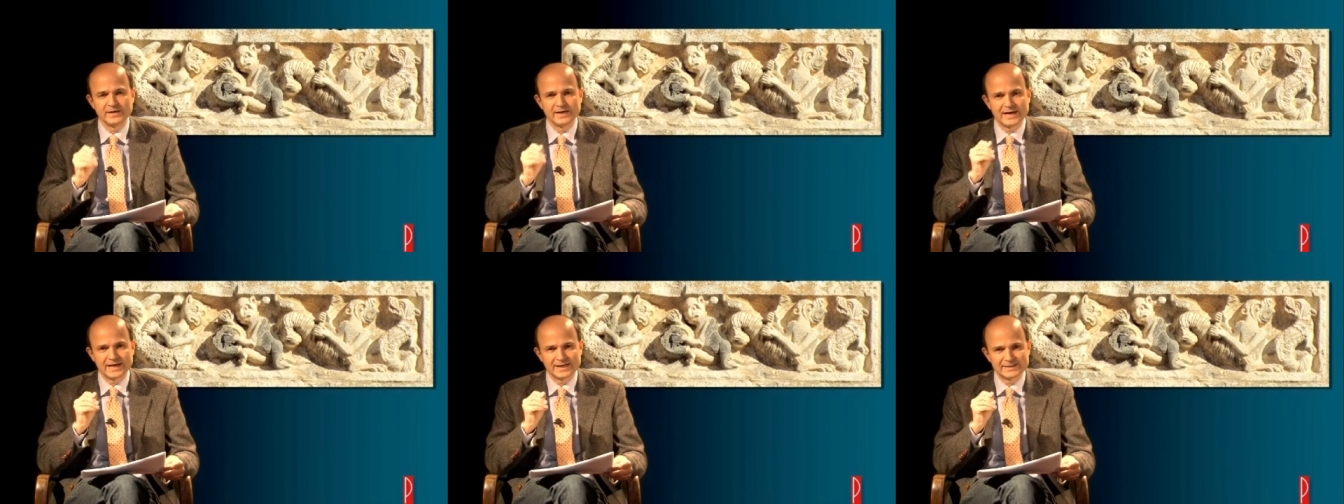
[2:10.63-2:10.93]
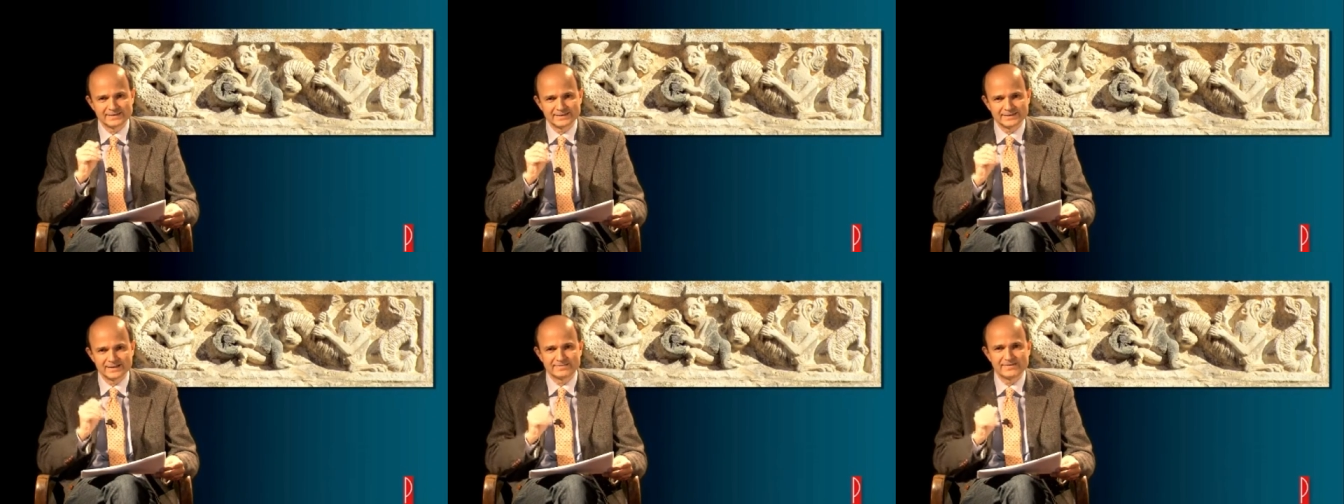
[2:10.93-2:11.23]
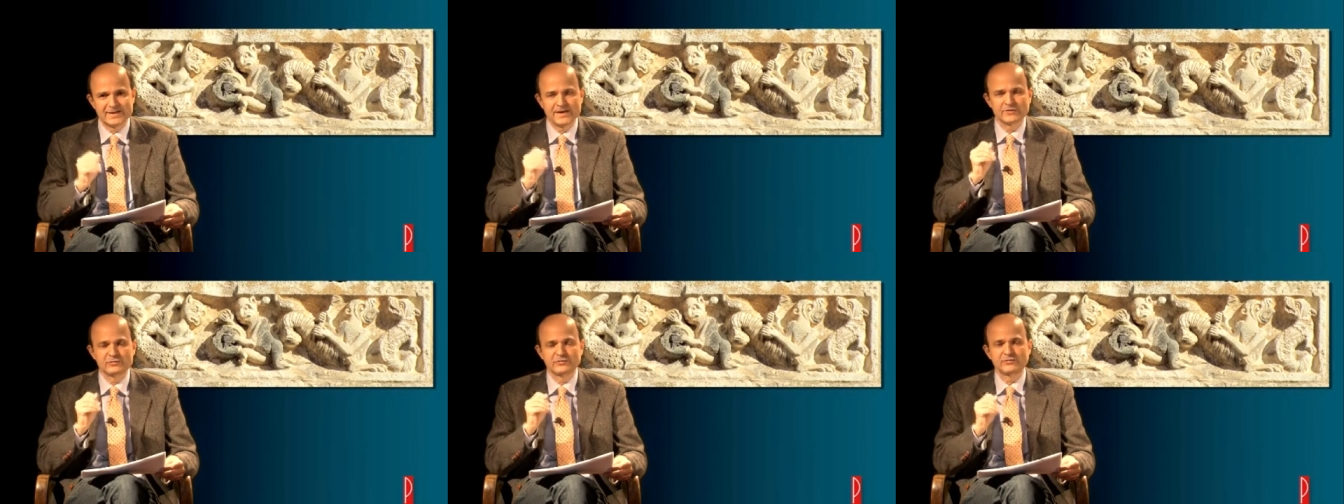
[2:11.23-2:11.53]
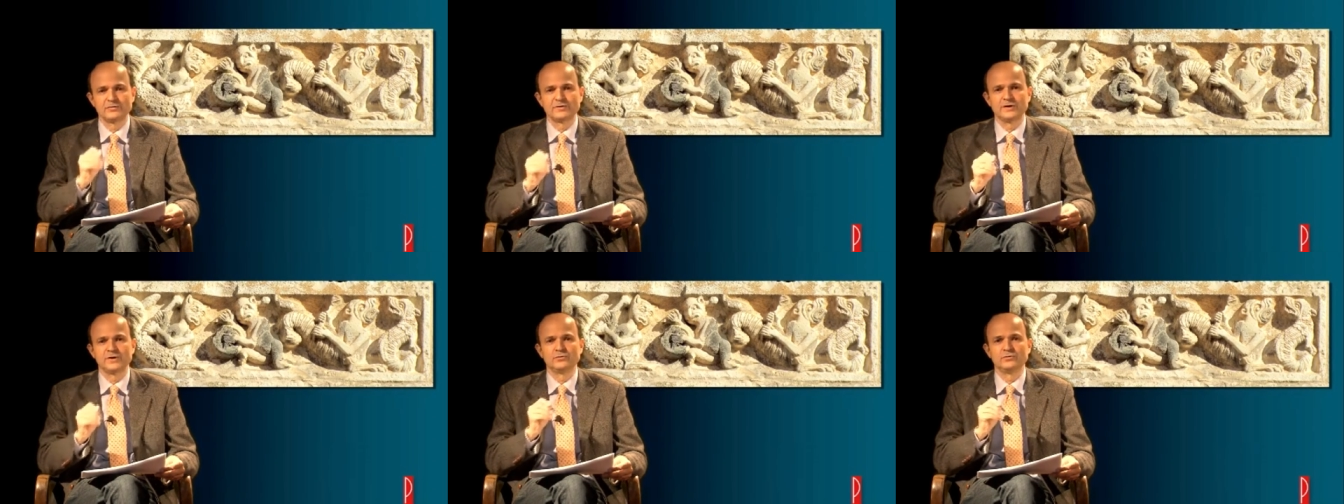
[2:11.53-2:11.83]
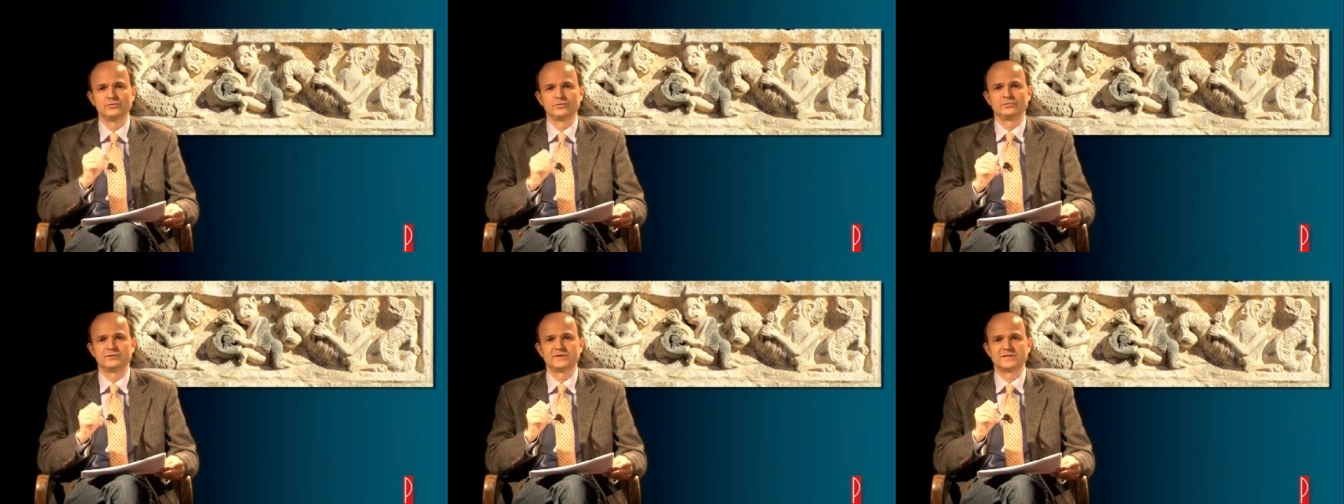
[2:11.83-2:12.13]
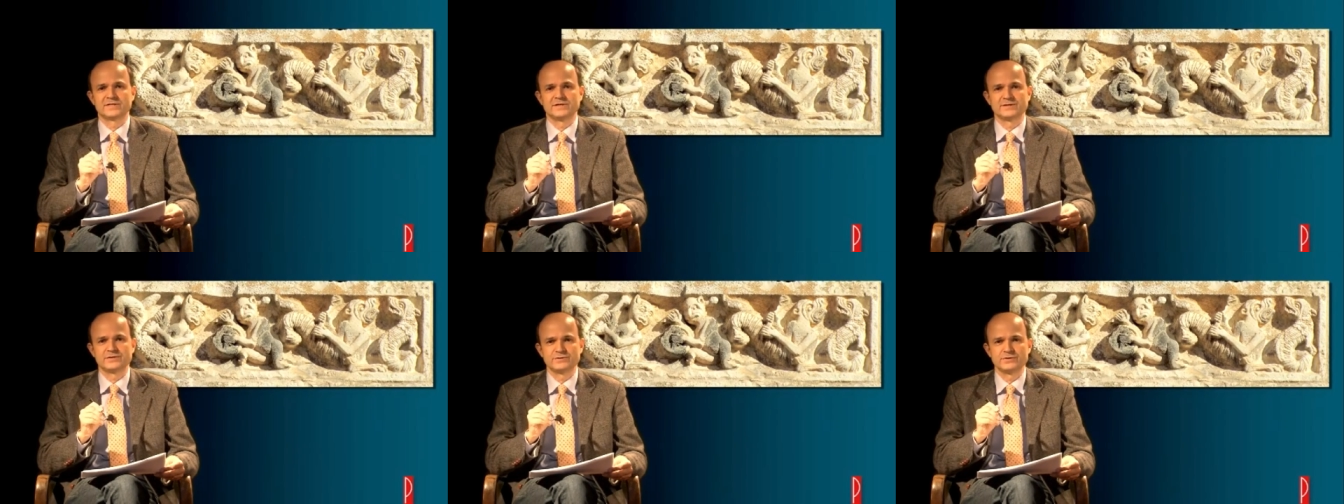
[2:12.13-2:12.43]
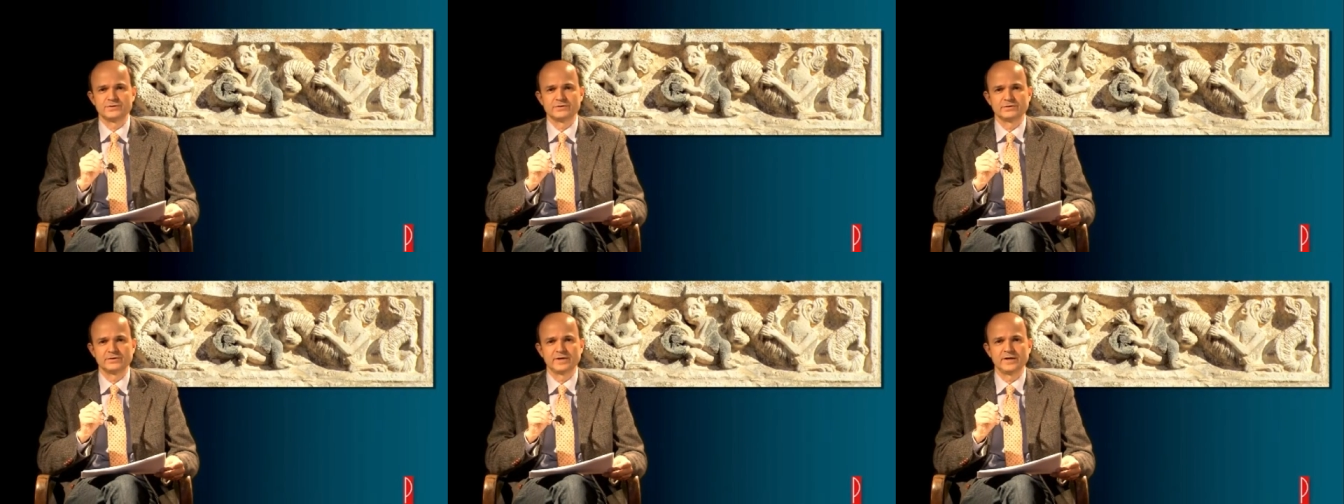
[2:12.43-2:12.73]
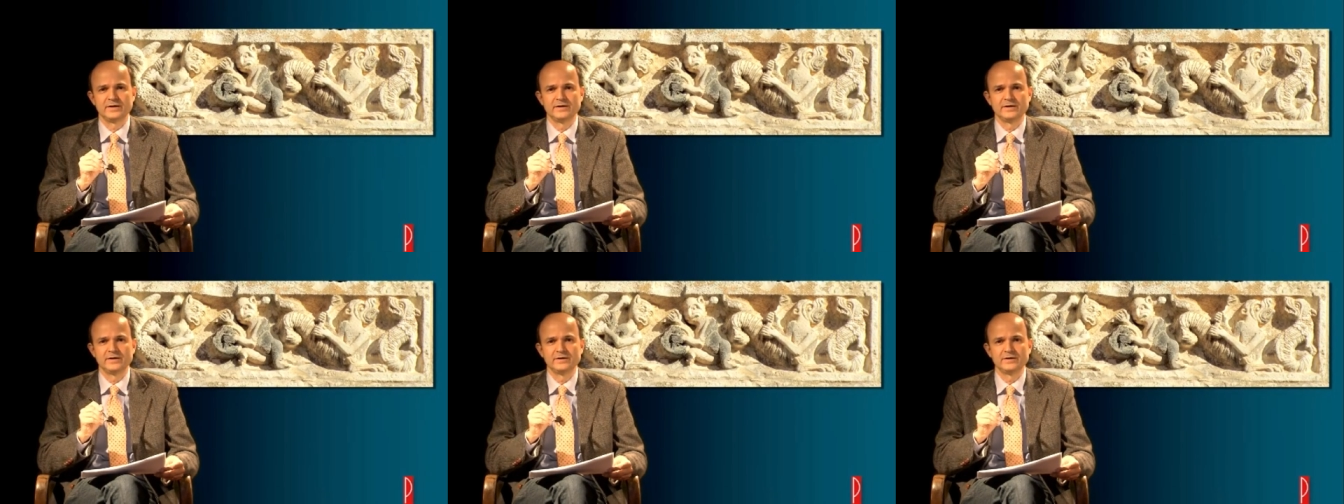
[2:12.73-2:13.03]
attraverso la loro descrizione,